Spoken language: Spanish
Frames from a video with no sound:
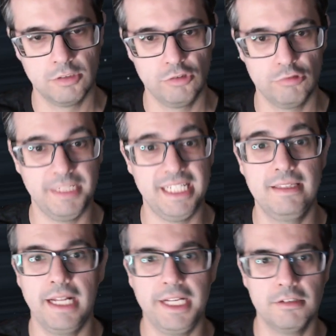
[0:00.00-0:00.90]
Tu
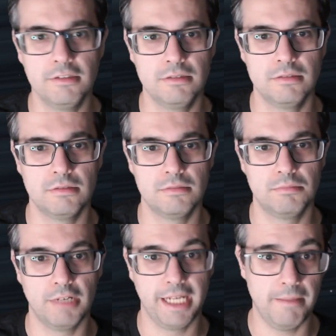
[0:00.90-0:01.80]
ministerio,
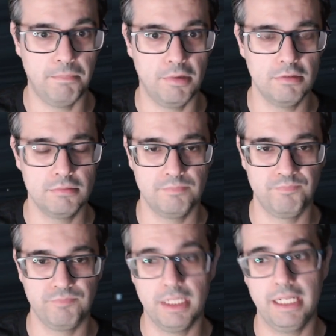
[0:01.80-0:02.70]
por ejemplo,
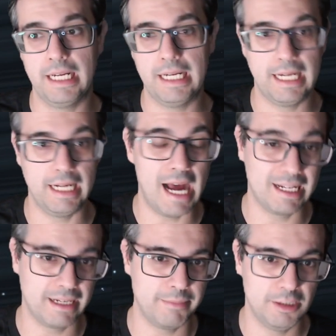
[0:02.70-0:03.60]
eh,
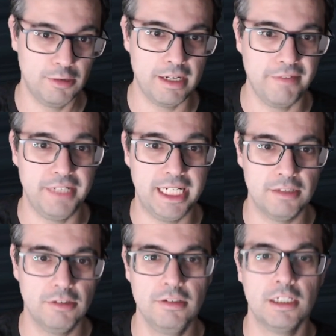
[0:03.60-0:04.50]
al que me estoy
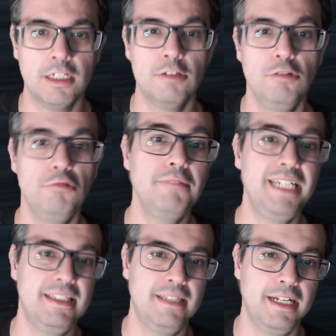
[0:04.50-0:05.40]
refiriendo, tu
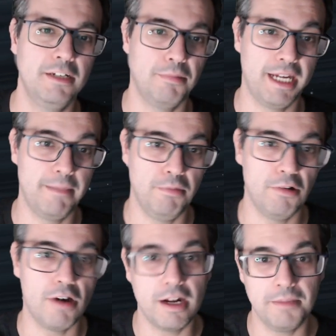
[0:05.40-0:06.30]
ministerio, por
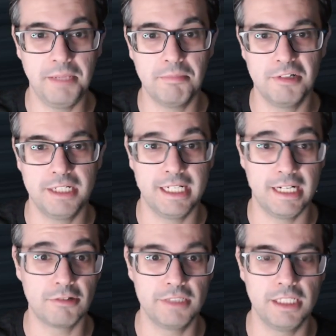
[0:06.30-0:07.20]
ejemplo, ahora mismo, en
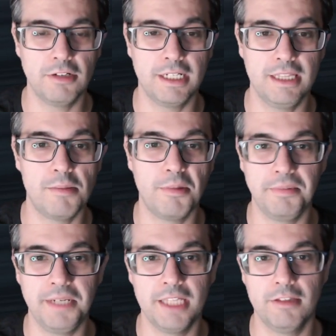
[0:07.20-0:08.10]
el contexto que estamos
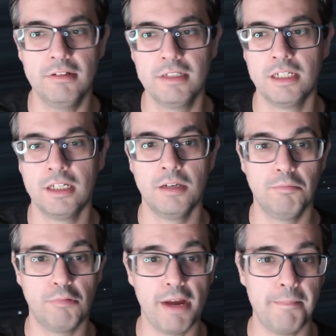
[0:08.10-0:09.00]
viendo,
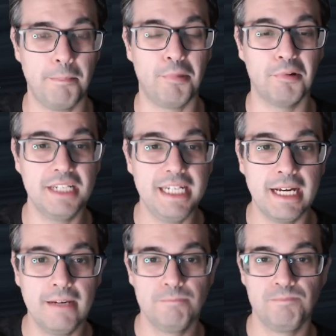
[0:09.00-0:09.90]
pues
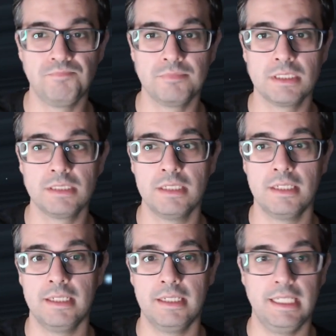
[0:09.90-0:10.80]
podría
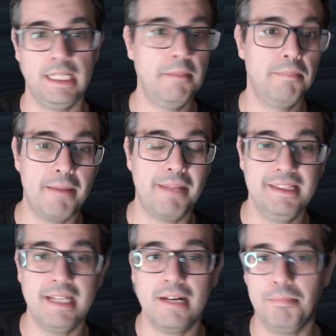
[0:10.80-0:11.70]

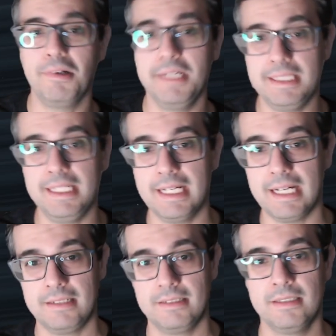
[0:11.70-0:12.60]
implementar políticas